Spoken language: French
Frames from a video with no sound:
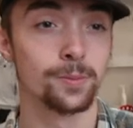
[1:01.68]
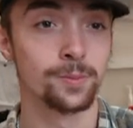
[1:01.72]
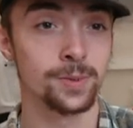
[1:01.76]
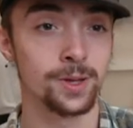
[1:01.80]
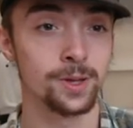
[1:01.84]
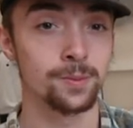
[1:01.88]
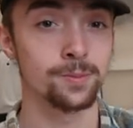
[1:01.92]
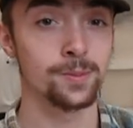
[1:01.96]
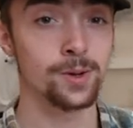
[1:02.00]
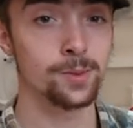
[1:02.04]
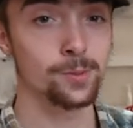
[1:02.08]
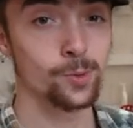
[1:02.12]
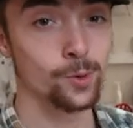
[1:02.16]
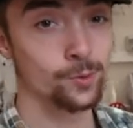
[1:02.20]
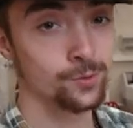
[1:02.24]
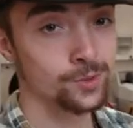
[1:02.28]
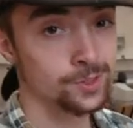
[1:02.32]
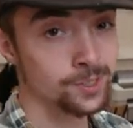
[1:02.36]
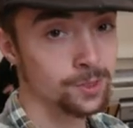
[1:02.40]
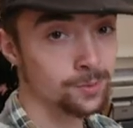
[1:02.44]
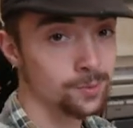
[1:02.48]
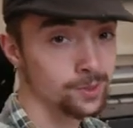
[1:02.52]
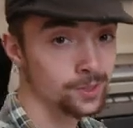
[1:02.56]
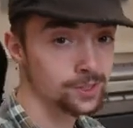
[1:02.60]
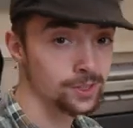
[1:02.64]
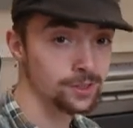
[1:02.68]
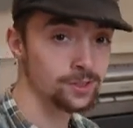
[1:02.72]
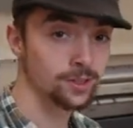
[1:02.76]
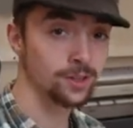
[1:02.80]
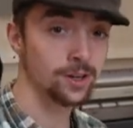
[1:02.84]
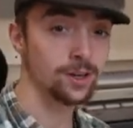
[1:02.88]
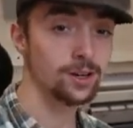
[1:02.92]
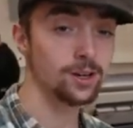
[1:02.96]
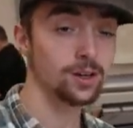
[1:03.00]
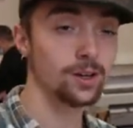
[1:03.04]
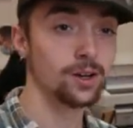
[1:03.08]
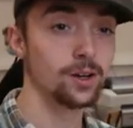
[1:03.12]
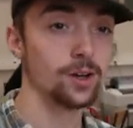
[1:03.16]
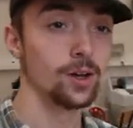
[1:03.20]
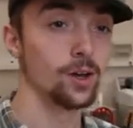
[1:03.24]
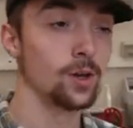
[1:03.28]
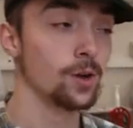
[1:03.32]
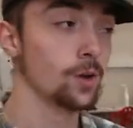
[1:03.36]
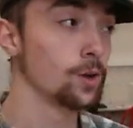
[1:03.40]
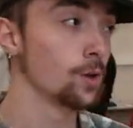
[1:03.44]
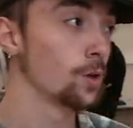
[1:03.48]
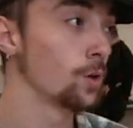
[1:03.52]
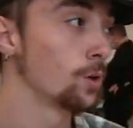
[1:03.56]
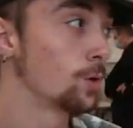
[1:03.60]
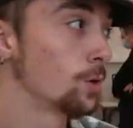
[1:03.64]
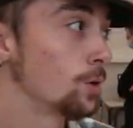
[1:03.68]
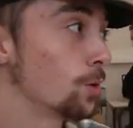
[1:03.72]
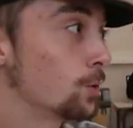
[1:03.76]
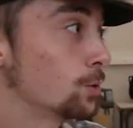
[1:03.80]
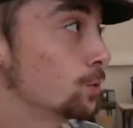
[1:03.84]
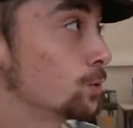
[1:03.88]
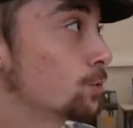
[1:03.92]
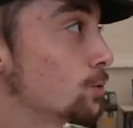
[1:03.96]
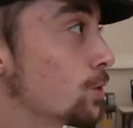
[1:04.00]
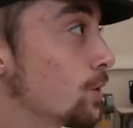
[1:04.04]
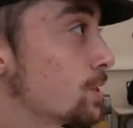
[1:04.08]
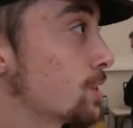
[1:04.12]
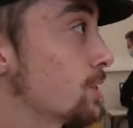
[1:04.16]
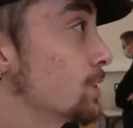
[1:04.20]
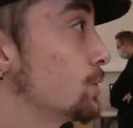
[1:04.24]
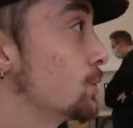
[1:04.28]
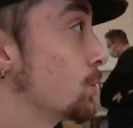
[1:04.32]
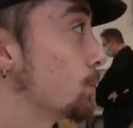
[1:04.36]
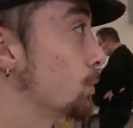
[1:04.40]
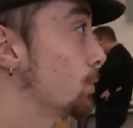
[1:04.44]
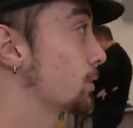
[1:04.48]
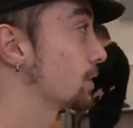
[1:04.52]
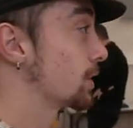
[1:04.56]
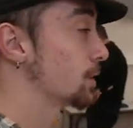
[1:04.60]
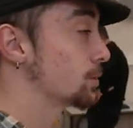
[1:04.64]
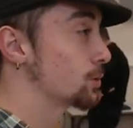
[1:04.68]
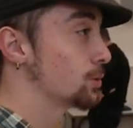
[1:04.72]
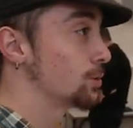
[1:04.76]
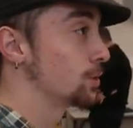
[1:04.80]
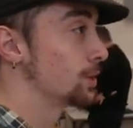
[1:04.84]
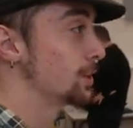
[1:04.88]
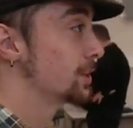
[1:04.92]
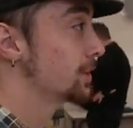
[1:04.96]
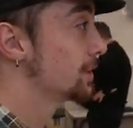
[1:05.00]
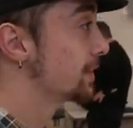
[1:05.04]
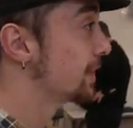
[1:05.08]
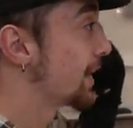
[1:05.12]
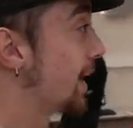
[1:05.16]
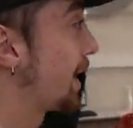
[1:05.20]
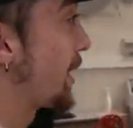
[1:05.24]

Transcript: BMA Brevet des métiers d'art. Euh, nous voici dans notre atelier.